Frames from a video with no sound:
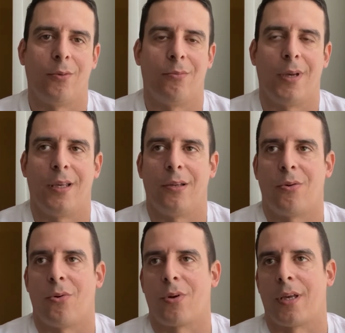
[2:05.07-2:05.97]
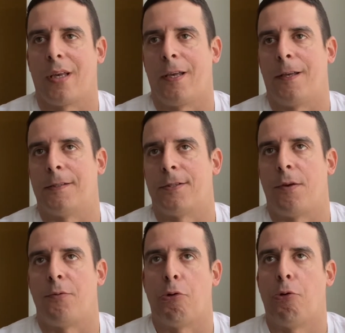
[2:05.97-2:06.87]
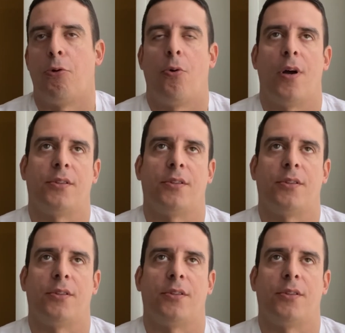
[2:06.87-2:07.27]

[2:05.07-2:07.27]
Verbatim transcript: un México que se vio